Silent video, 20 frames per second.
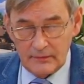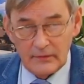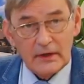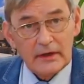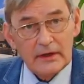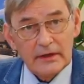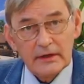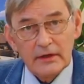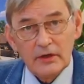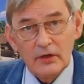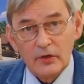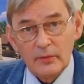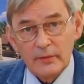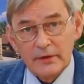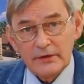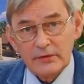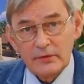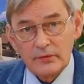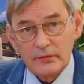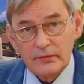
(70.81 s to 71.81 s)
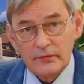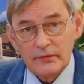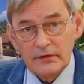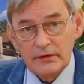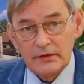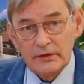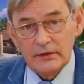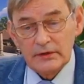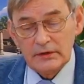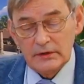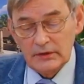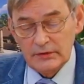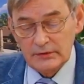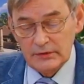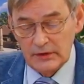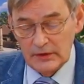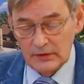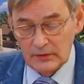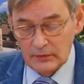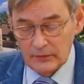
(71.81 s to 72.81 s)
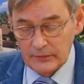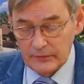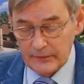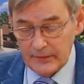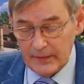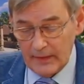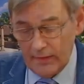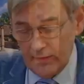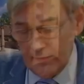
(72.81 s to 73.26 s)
wiele kilometrów e, chodników.